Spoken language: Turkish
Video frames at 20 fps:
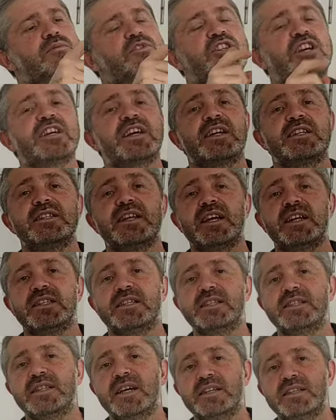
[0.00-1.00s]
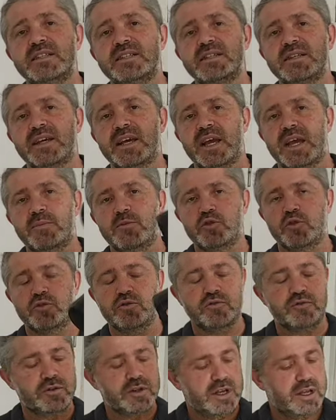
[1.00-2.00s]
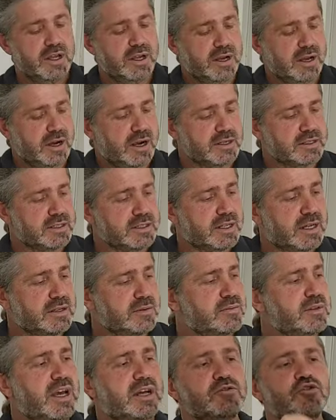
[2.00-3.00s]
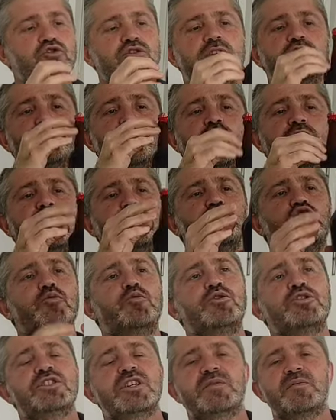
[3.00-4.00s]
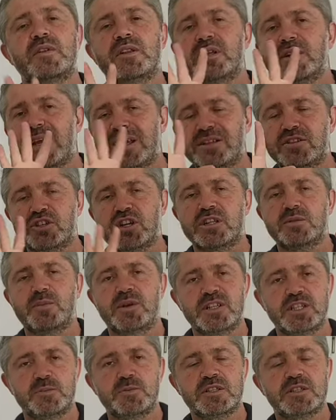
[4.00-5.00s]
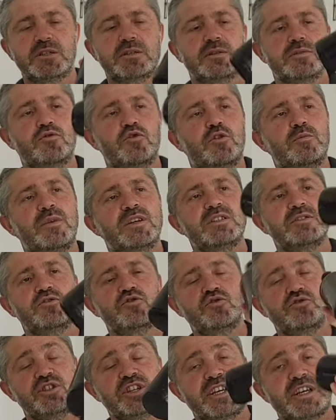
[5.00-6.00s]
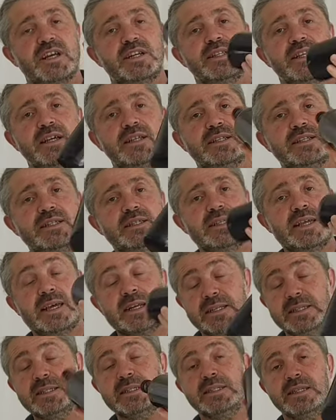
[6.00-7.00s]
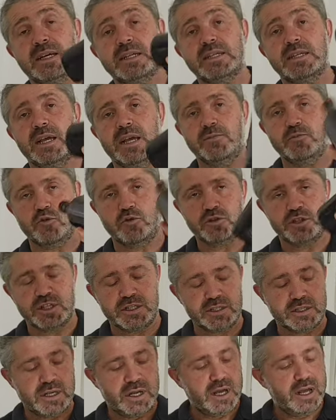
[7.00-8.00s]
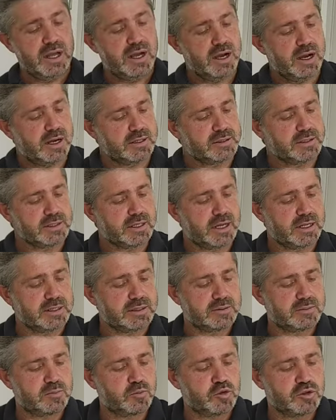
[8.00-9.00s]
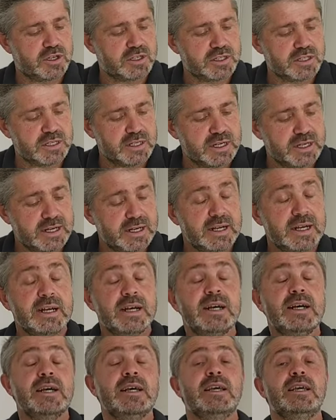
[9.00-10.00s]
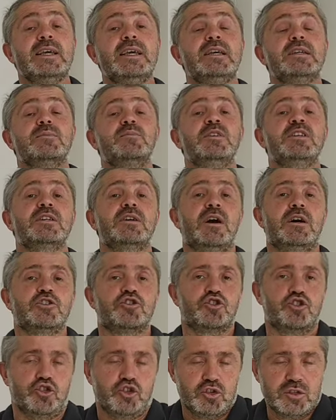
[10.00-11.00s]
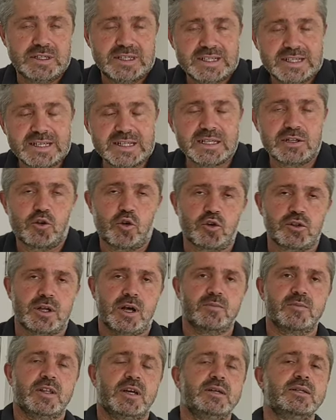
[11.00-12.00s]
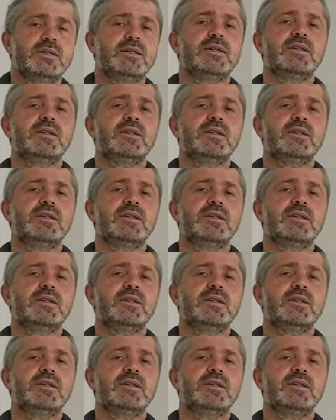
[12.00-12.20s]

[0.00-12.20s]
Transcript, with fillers: Şekerin eridiğinden emin olun. Ardından yani şurada şöyle köpürecek falan endişe etme hiçbir sıkıntı olmaz. Şu şekerin eridiğinden emin olacağız. Ardından bunları ilk birkaç gün ılık ortamda.